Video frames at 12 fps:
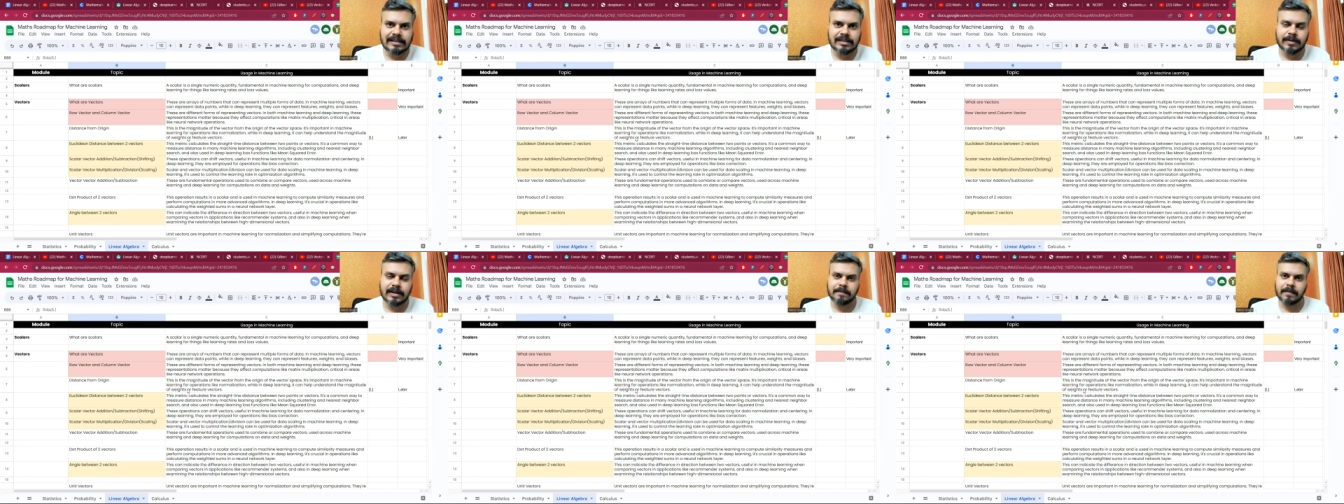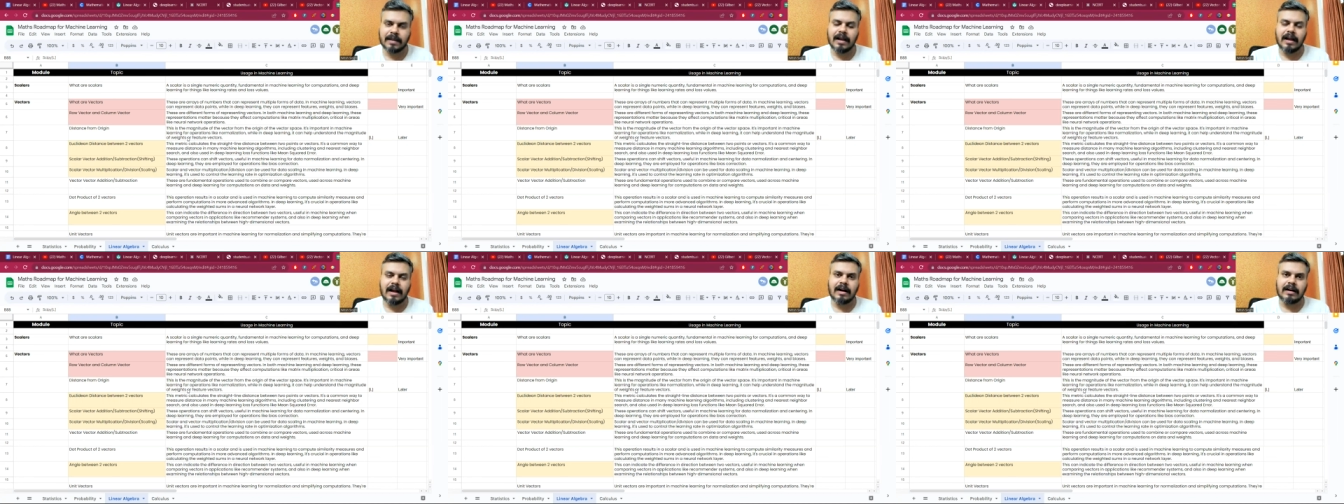एल्जब्रा
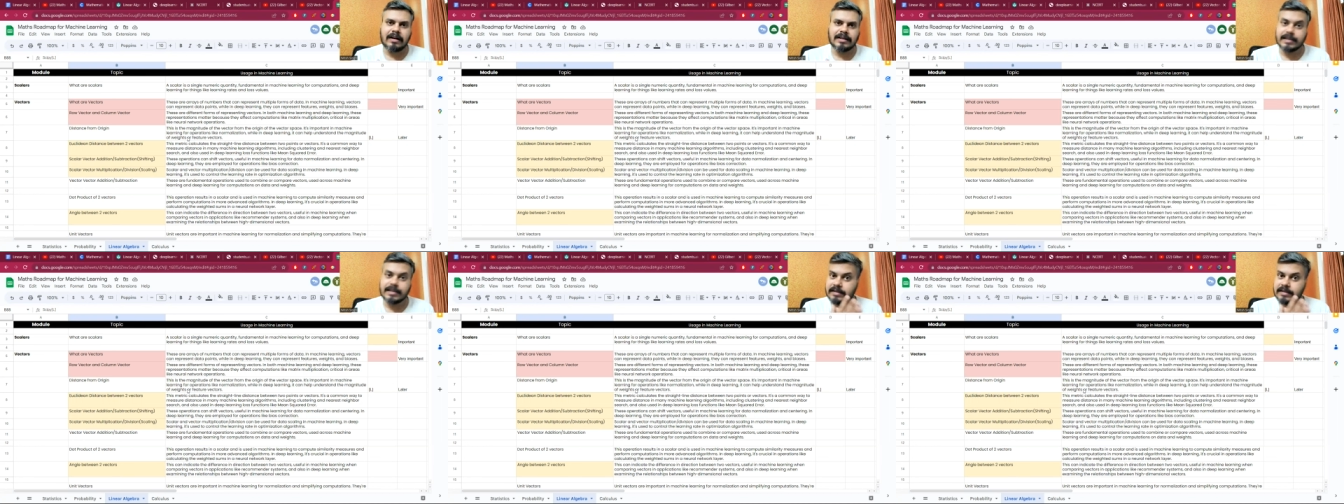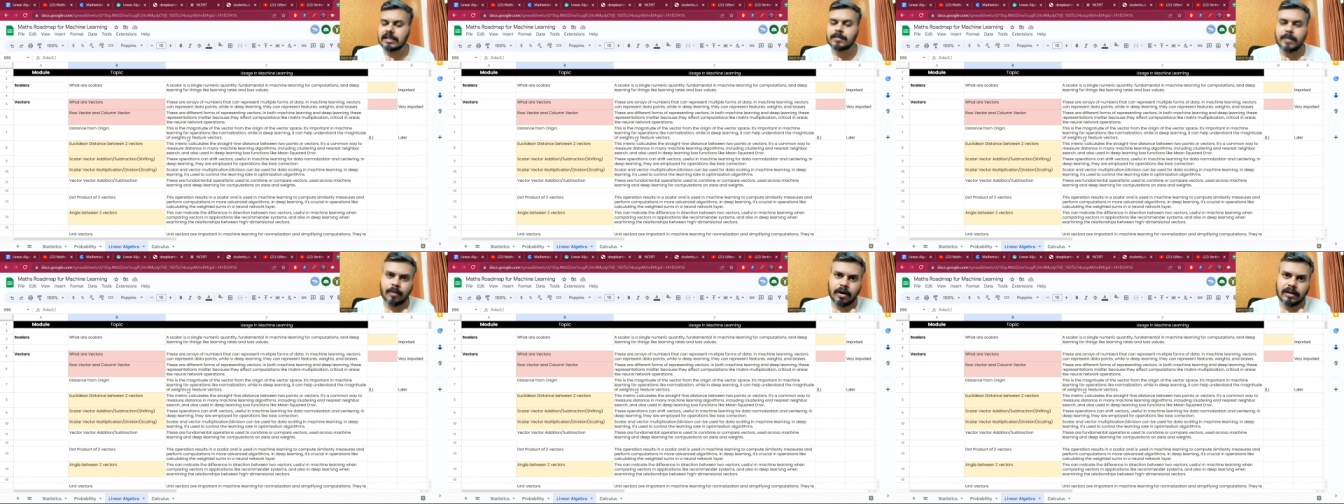स्टेटिस्टिक्स
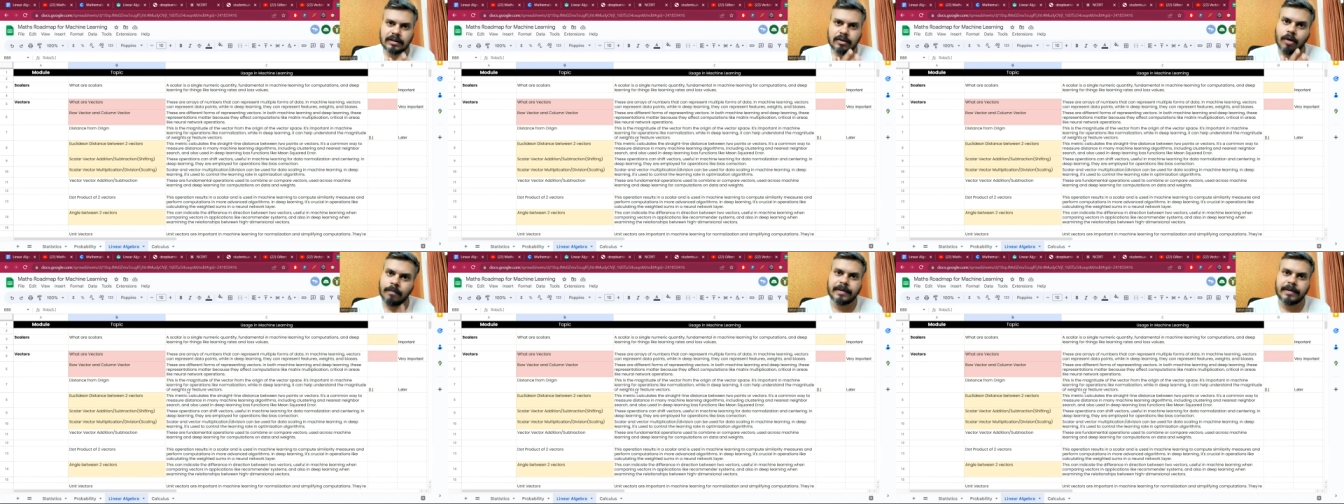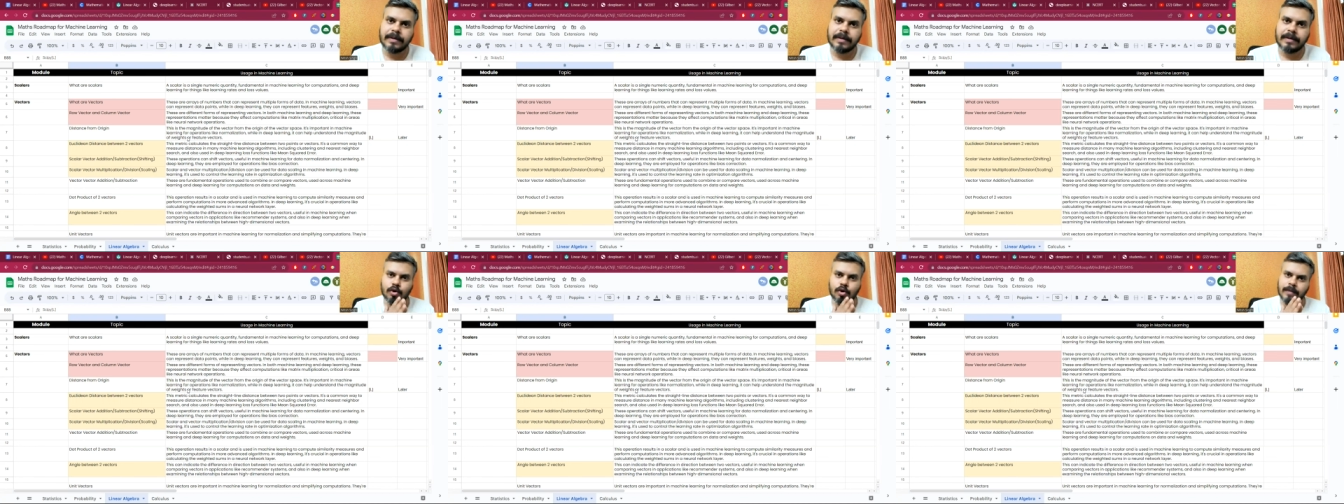पे बहुत
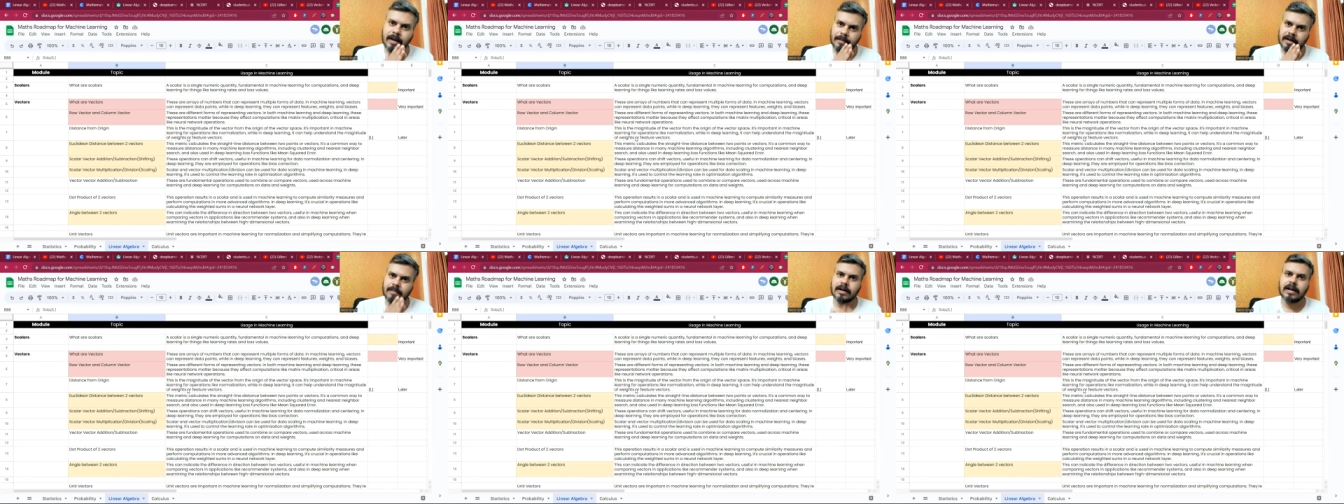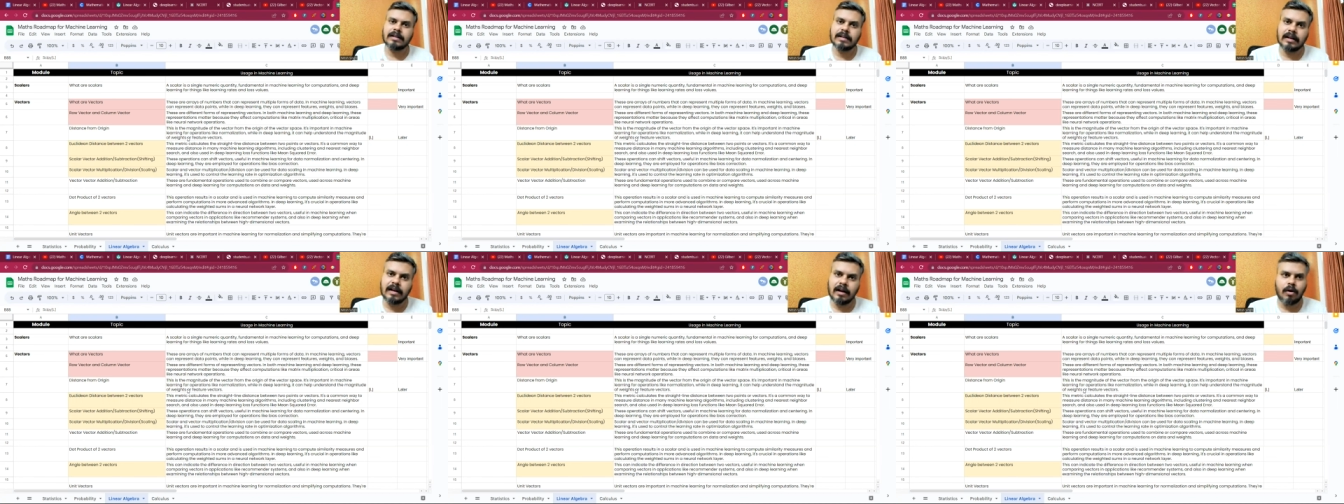कॉम्प्रिहेंसिव रोड मैप मैंने बना
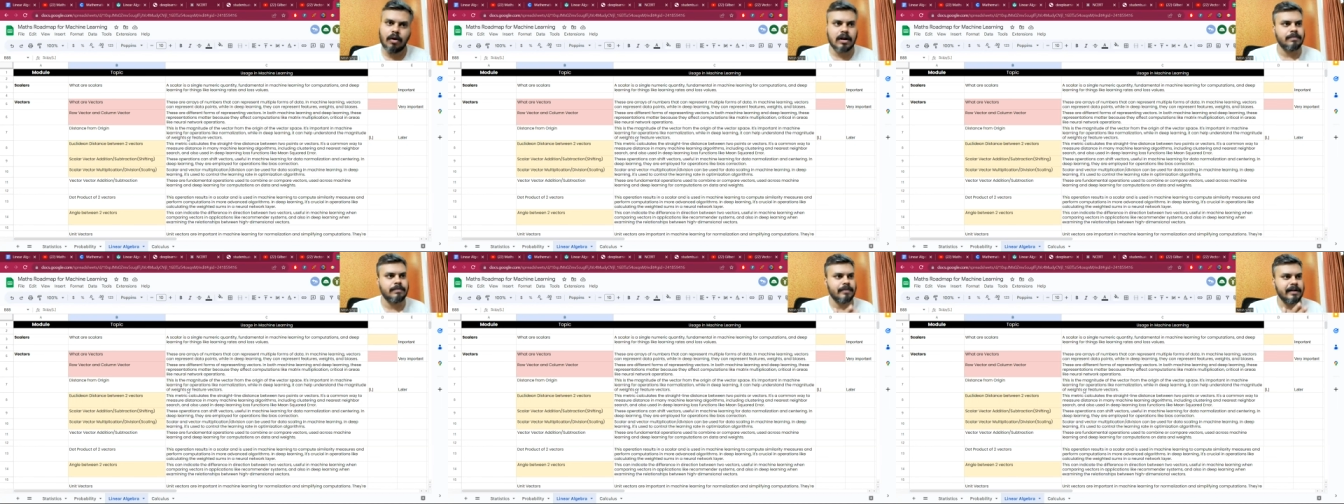दिया और अब